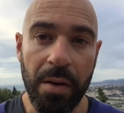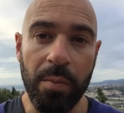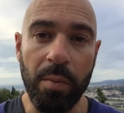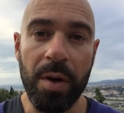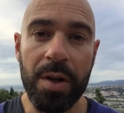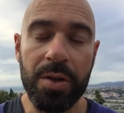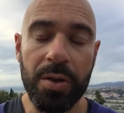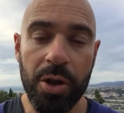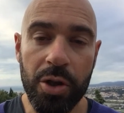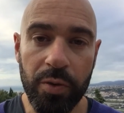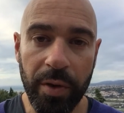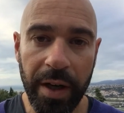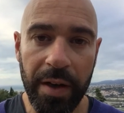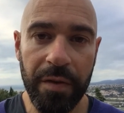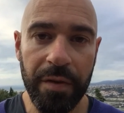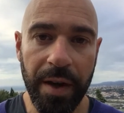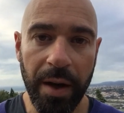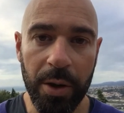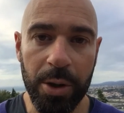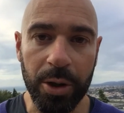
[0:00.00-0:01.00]
Moi ce que je voudrais
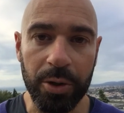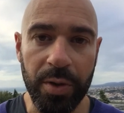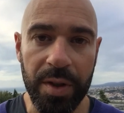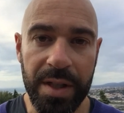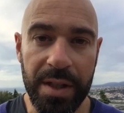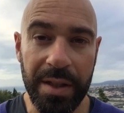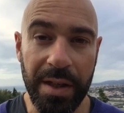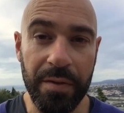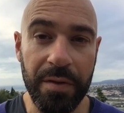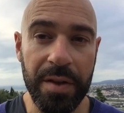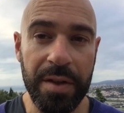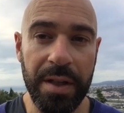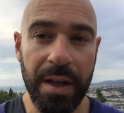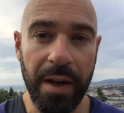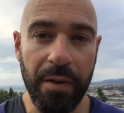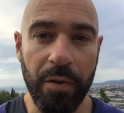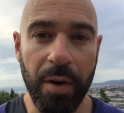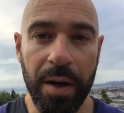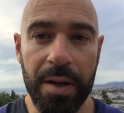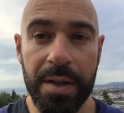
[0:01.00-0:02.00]
faire aujourd'hui c'est t'inviter
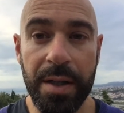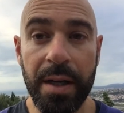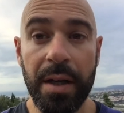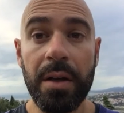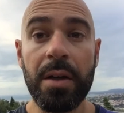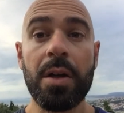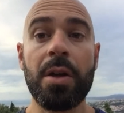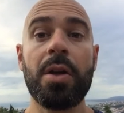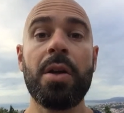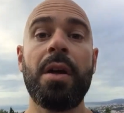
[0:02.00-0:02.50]
à voir ça